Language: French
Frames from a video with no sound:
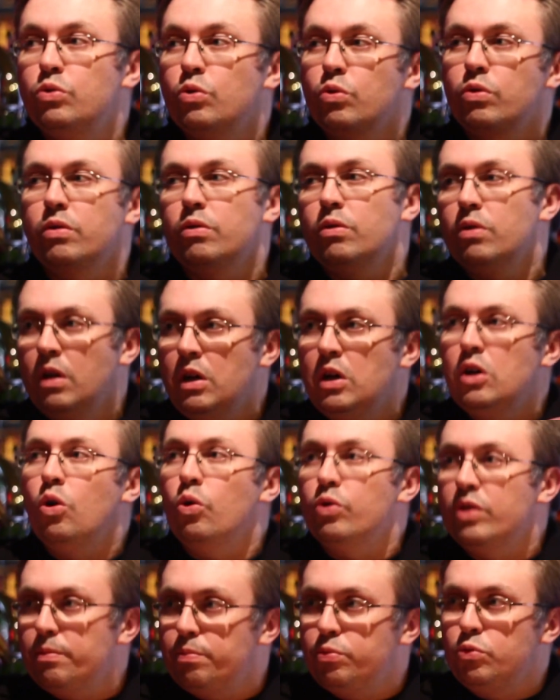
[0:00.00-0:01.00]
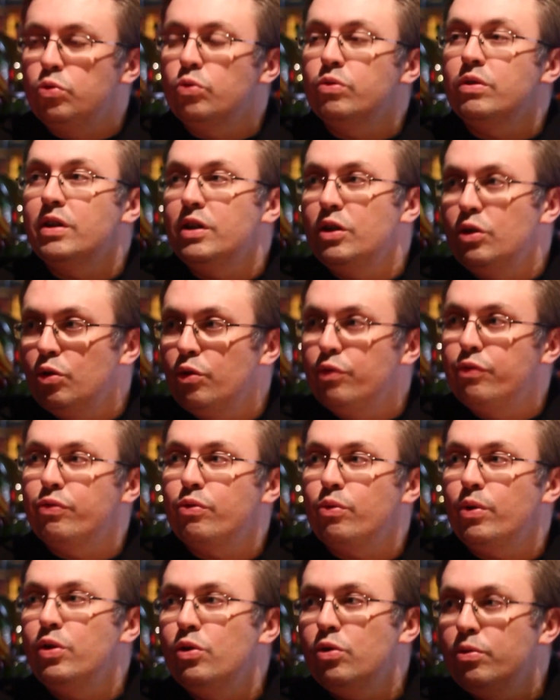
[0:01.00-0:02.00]
Donc on est plutôt dans les neuf
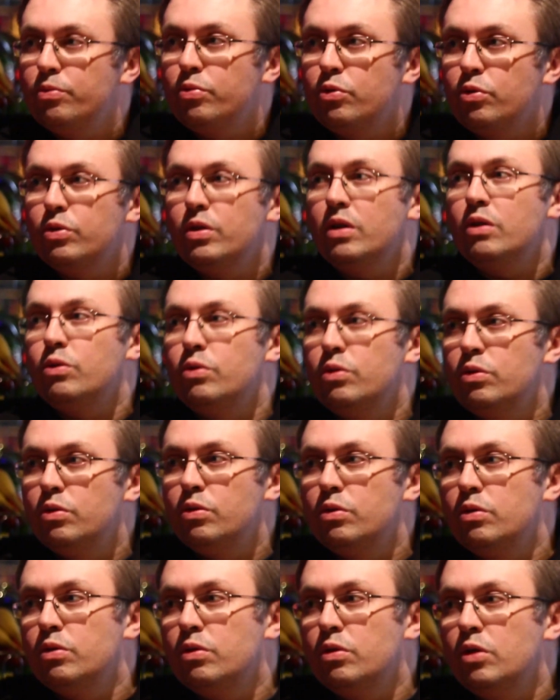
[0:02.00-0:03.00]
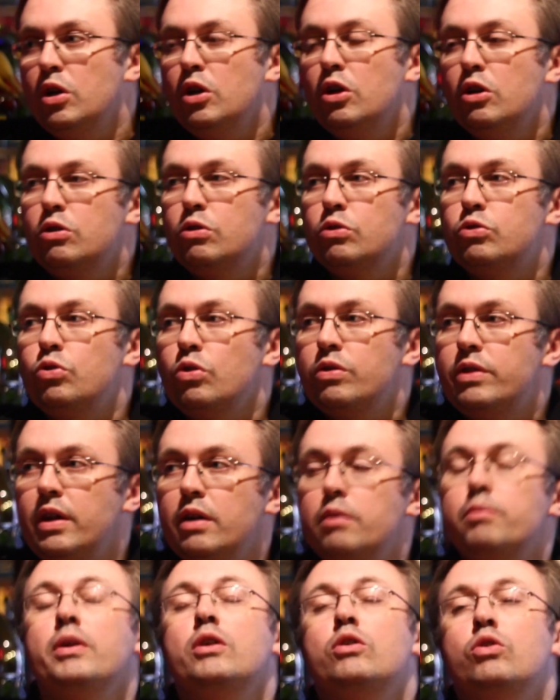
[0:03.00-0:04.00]
royaumes que, dans le, que sur
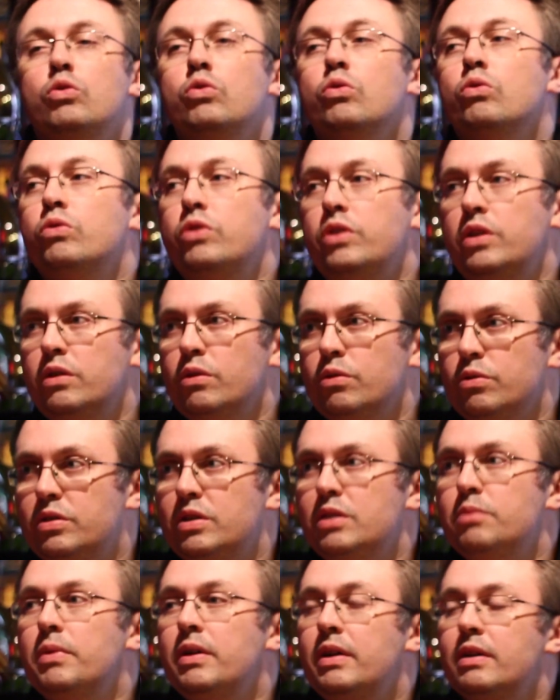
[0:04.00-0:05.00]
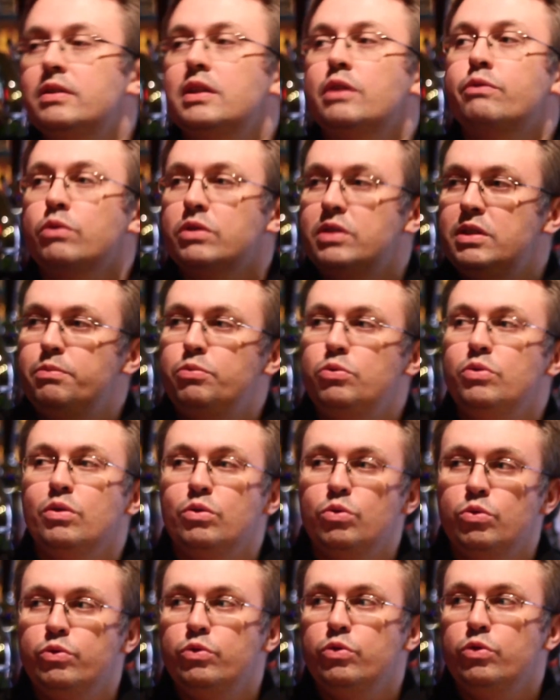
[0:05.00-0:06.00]
Terre, bien qu'on y est aussi, mais cette fois-ci plus dans,
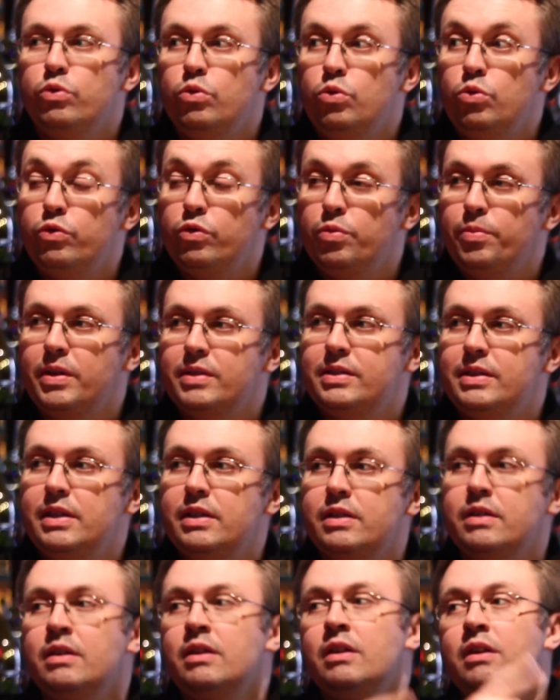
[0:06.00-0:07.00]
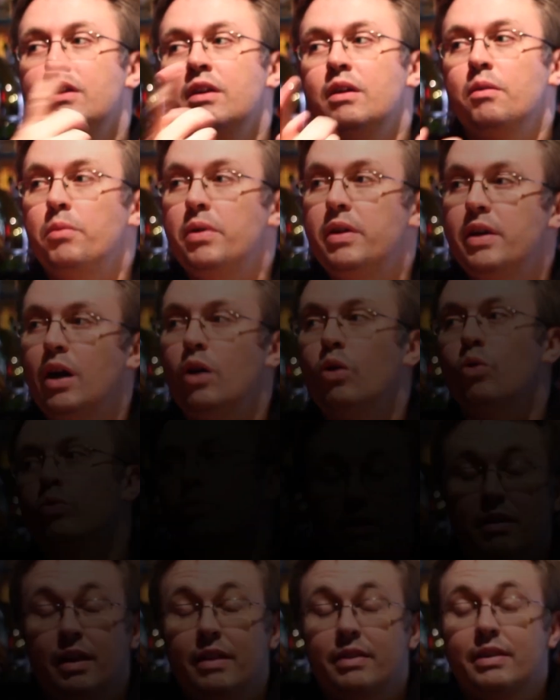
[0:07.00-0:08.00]
au, Nouveau-Mexique, mais allons
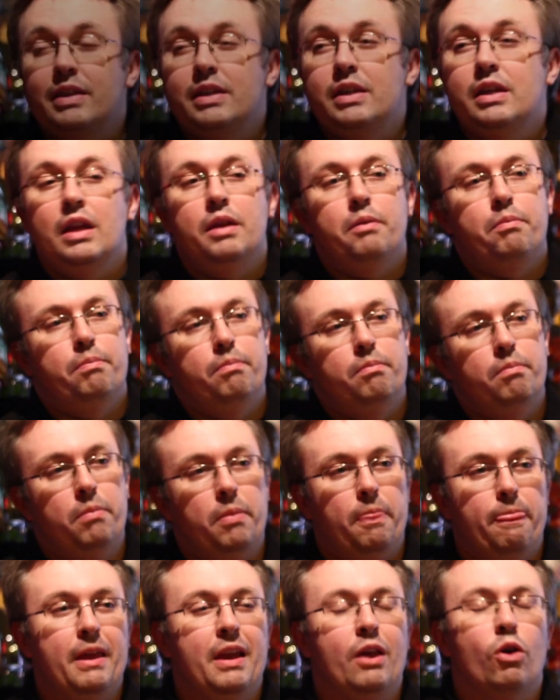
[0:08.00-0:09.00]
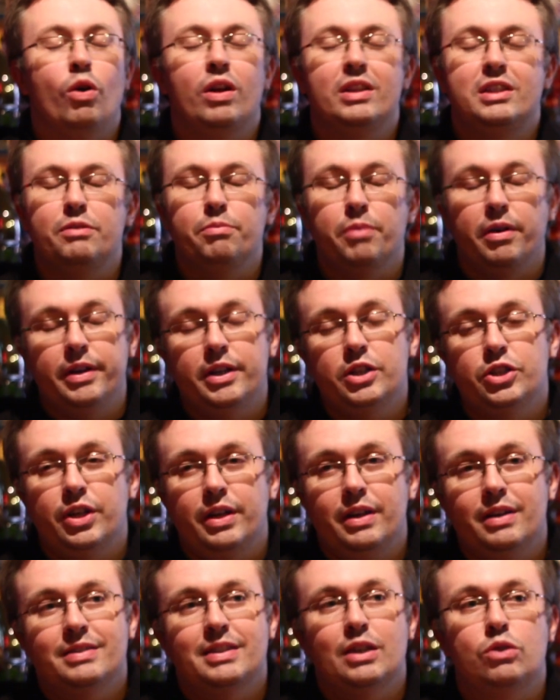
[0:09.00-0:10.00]
L'intrigue, elle est, elle est relativement
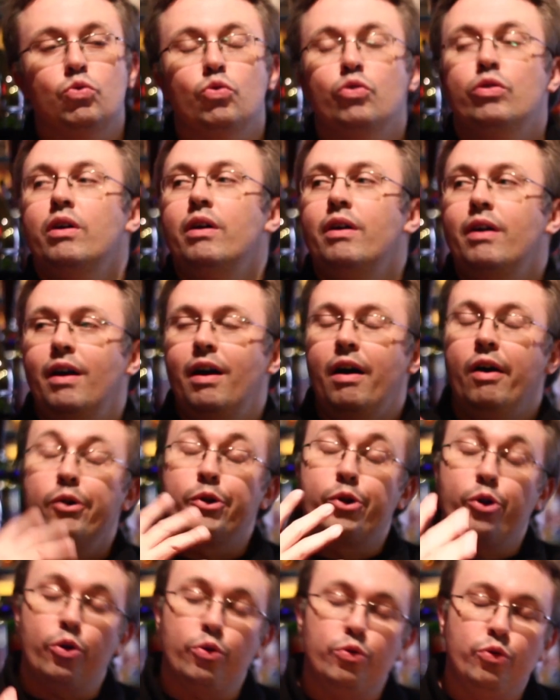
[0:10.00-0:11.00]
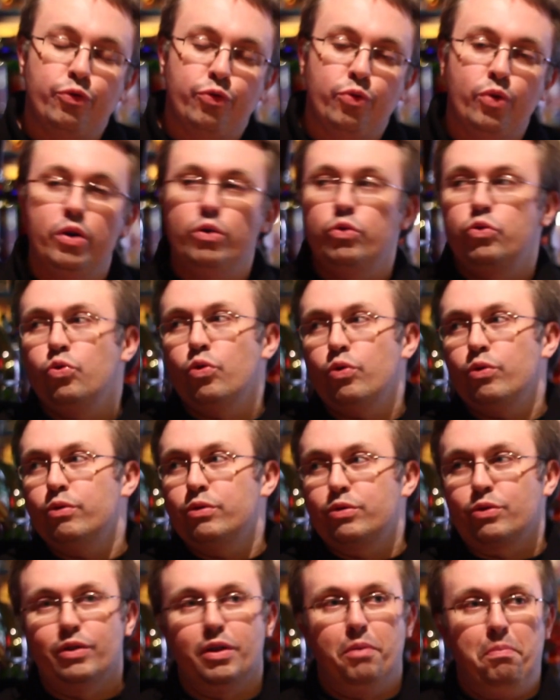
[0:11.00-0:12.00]
légère, ça tourne encore une fois autour de
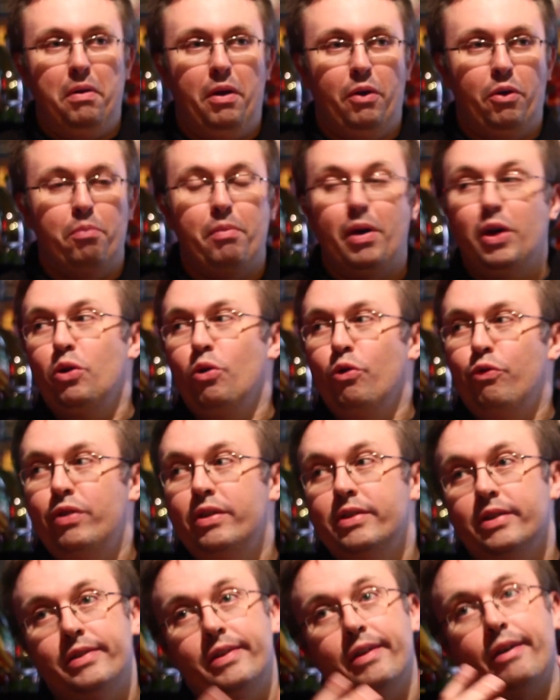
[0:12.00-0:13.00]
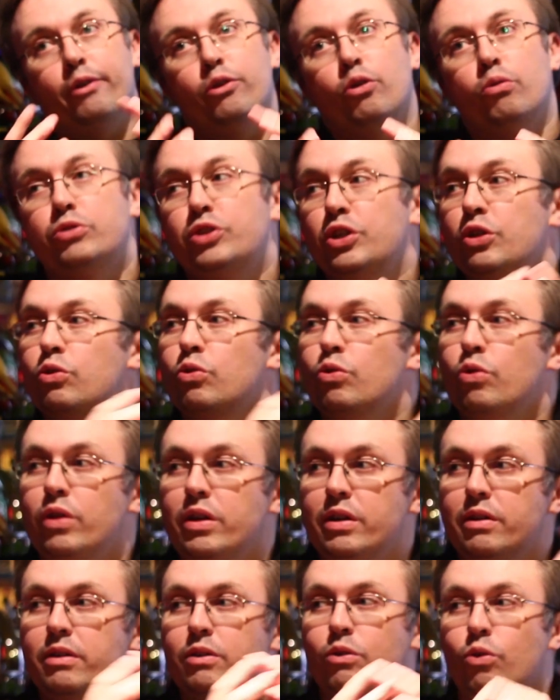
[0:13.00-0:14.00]
ce qu'on appelle un MacGuffin, c'est-à-dire un objet
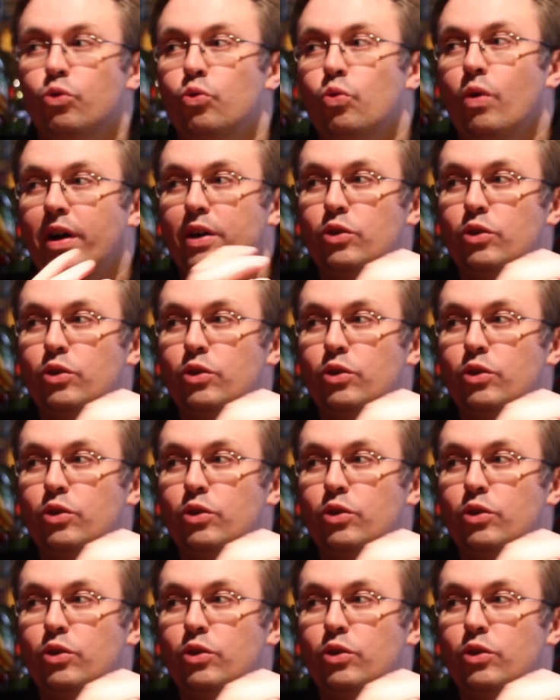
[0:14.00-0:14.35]
qu'on doit